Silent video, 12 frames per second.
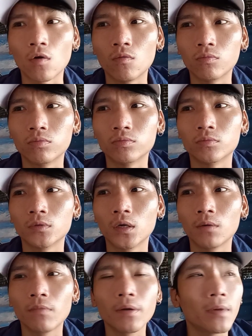cùng
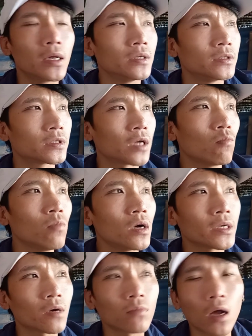với mình
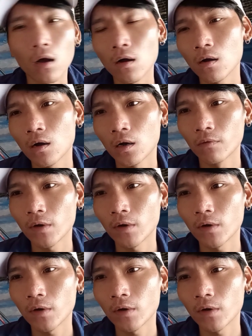sống ở trong đó